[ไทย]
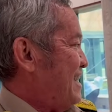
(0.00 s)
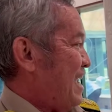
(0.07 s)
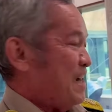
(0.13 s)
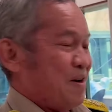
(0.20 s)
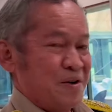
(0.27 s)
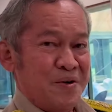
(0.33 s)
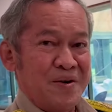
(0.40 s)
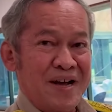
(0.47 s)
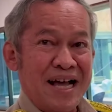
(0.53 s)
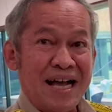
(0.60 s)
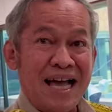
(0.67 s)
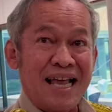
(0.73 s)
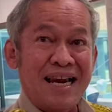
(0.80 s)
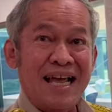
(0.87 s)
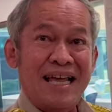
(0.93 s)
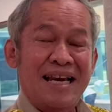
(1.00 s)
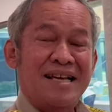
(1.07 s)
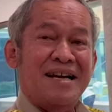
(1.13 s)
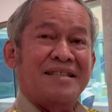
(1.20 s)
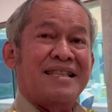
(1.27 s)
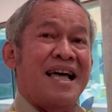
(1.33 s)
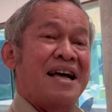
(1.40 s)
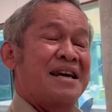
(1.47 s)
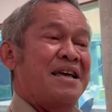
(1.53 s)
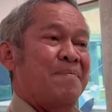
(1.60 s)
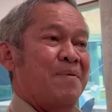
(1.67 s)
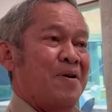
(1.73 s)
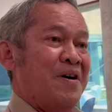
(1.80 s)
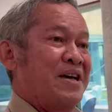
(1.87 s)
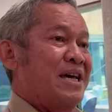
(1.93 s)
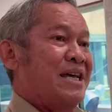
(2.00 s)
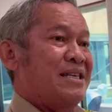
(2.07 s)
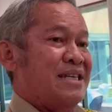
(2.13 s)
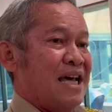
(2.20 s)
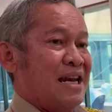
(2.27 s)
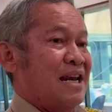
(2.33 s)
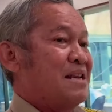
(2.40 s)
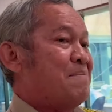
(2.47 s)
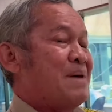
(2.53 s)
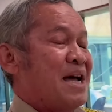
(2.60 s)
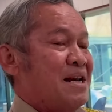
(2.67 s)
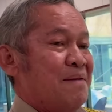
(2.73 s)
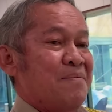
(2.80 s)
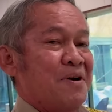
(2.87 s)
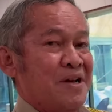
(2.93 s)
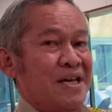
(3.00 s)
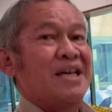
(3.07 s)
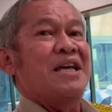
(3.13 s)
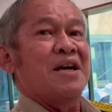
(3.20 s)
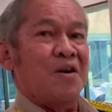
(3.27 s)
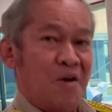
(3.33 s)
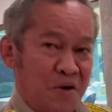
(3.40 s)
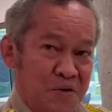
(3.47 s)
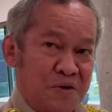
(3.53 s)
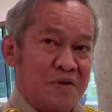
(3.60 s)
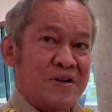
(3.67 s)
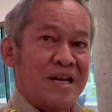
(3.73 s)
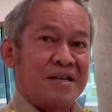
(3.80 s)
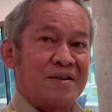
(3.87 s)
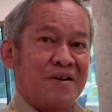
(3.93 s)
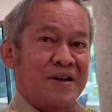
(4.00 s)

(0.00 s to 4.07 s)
นะขอดูหน้างานให้เลือกตั้งเรียบร้อยให้จัดรัฐบาลเรียบร้อยขอดูตรงนั้น